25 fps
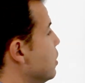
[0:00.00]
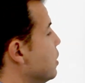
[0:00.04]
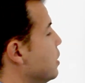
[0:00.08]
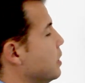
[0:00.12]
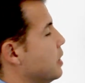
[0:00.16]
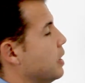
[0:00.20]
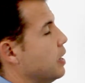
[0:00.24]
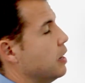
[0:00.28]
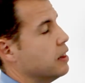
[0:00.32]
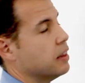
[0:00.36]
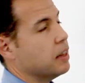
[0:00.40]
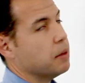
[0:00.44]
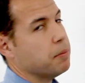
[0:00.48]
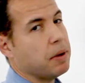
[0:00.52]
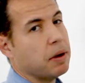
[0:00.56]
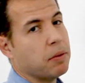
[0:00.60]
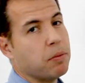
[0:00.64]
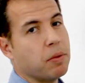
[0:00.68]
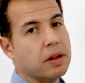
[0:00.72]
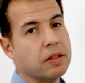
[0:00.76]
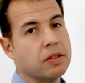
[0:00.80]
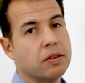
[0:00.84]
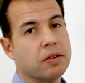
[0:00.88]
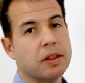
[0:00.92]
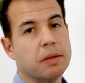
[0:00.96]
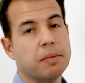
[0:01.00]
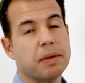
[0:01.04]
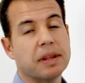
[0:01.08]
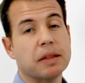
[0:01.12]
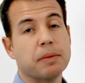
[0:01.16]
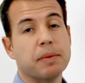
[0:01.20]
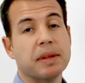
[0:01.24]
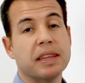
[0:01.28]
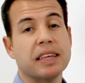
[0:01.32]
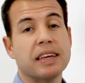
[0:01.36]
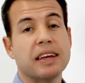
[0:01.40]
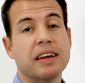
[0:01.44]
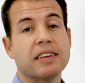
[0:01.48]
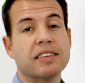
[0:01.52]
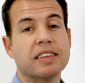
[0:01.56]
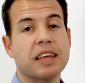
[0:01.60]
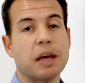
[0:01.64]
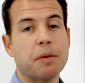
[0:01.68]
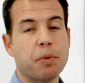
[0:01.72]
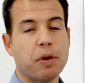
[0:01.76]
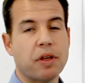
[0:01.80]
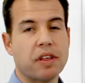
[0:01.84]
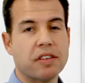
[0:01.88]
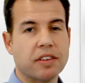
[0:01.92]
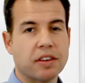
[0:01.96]
del tema 4 de matemáticas
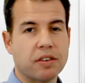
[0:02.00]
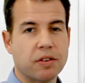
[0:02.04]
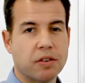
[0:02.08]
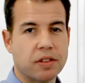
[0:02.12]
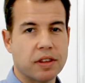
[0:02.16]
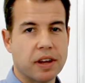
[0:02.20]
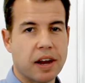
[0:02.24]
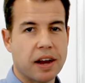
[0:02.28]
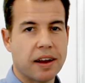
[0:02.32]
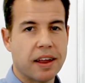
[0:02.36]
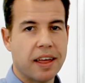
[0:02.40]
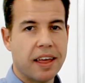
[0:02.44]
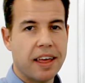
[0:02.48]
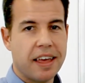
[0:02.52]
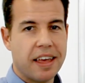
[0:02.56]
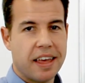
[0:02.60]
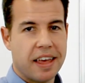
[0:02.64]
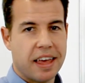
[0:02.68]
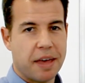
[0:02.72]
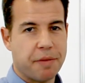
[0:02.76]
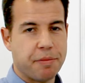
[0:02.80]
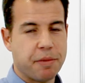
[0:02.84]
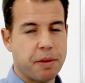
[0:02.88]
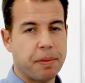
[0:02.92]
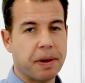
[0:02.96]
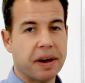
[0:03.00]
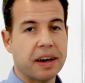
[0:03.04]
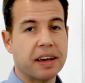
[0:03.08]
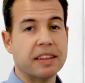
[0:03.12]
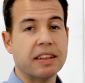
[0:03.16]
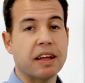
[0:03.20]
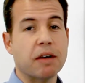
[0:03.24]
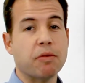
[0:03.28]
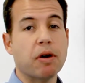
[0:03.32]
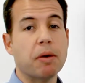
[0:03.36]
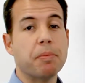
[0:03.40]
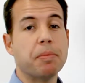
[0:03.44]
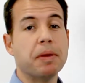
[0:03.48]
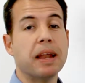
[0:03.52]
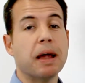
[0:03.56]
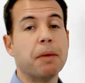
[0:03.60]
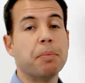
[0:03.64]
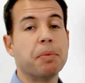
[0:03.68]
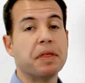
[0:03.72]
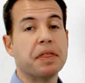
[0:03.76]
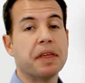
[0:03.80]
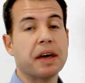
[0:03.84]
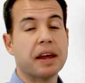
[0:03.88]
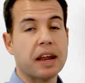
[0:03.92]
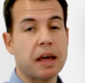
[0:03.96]
que podéis encontrar en mi página web
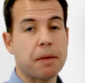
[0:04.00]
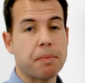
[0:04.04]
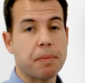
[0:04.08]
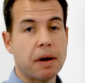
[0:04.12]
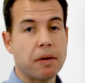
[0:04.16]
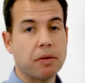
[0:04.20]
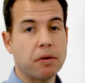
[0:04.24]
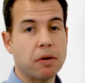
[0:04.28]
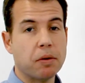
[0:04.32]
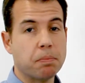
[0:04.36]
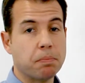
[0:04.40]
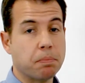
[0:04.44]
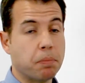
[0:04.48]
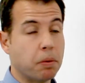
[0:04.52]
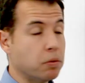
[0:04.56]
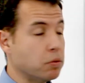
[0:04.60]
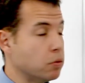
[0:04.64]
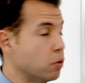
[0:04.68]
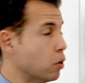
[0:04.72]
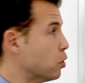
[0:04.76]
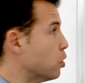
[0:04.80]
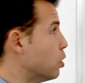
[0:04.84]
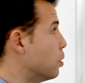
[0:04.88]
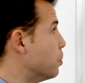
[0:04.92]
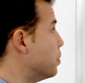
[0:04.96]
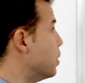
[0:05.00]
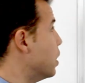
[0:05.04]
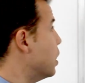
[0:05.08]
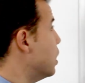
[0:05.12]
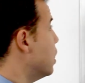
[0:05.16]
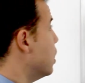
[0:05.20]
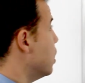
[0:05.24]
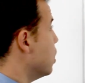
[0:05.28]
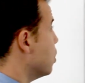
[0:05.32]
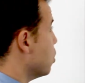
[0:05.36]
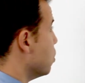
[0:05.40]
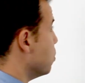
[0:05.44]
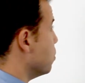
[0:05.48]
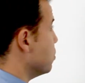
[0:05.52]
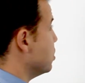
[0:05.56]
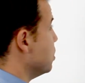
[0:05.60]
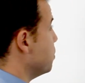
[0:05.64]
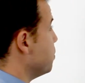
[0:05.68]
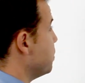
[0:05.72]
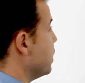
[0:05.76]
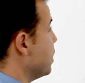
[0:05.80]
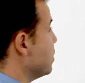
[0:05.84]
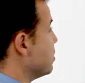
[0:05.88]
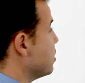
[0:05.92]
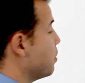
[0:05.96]
lapizarradepablo.com. Como
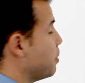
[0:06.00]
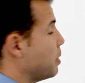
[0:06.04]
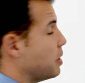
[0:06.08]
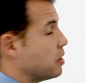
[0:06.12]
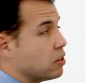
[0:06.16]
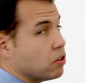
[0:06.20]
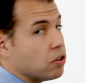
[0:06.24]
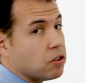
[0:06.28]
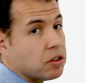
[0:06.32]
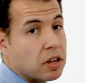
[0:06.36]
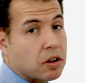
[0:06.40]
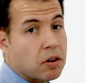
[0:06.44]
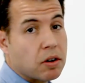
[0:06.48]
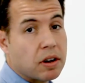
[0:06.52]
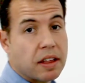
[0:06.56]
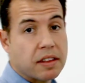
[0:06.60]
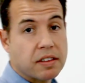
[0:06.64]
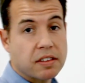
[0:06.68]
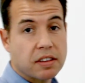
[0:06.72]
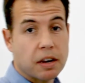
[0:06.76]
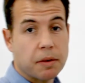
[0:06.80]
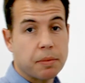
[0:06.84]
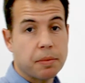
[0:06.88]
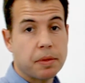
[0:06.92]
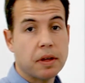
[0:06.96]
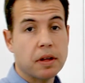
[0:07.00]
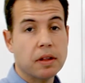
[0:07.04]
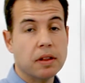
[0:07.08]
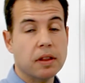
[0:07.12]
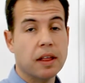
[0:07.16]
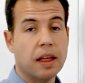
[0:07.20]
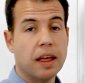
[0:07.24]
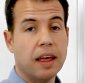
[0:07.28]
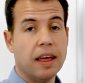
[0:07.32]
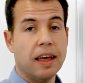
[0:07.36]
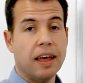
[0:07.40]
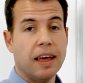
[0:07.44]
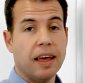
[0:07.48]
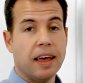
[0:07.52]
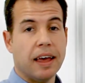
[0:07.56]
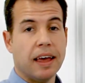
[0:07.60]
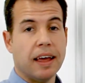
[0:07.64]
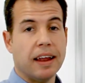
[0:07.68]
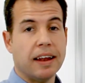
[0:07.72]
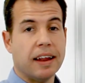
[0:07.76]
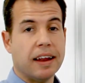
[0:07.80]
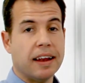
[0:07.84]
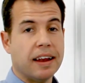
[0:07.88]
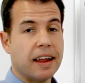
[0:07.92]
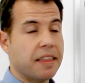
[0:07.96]
siempre ya sabéis que os dejo en la descripción
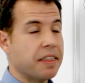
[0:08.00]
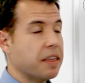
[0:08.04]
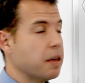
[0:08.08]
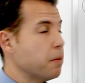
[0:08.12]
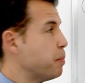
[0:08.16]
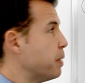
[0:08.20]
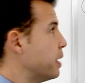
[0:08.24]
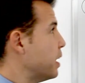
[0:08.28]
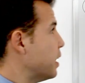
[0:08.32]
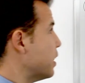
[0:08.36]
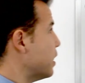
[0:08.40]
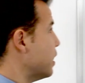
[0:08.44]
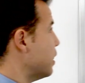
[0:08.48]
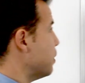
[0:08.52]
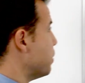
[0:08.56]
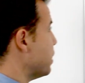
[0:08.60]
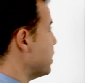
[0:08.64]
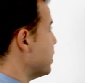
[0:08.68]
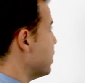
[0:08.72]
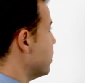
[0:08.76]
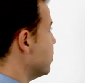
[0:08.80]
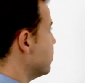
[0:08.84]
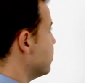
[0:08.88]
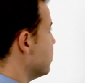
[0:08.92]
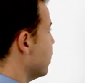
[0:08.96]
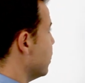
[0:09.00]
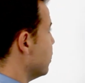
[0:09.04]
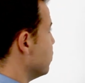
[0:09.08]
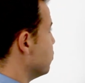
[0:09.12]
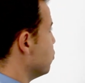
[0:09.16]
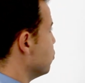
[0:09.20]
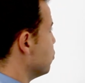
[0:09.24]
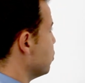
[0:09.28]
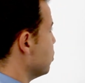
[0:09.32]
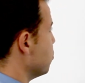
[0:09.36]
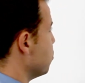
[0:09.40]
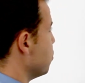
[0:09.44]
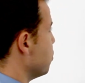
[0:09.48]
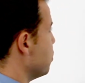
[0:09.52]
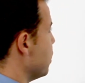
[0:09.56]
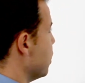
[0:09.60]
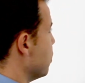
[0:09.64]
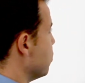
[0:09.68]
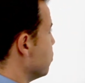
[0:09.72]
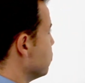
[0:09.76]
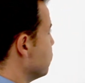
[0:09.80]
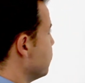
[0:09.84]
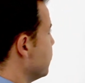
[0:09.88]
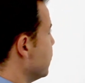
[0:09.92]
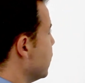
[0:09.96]
el enlace para que vayáis a estos
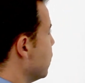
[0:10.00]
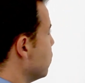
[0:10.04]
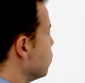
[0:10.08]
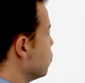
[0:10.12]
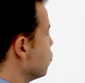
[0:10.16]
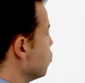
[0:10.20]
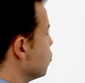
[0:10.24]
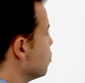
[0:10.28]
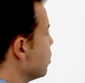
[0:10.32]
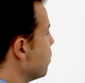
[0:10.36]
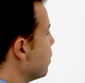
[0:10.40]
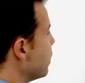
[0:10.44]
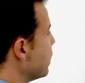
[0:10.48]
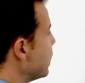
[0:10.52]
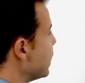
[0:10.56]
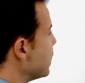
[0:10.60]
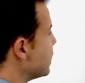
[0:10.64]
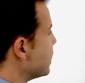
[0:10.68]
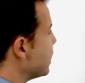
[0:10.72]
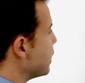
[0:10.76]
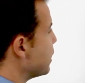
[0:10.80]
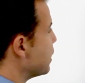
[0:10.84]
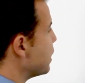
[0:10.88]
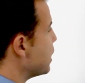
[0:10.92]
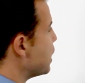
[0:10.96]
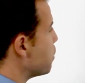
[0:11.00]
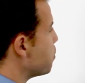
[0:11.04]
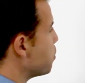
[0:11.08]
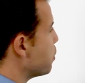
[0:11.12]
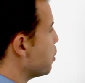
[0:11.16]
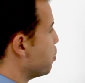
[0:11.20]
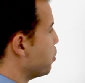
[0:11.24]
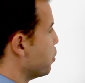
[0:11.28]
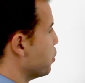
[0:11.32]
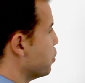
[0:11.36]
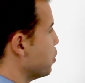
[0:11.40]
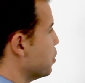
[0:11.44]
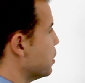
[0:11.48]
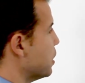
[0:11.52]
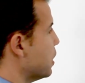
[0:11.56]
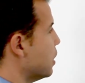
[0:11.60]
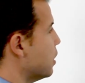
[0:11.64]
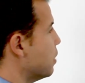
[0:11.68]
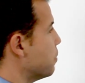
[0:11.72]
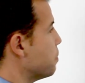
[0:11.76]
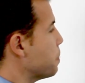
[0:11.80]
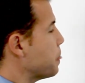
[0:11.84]
enunciados. Fijaos, nos habla de la tercera proporcional.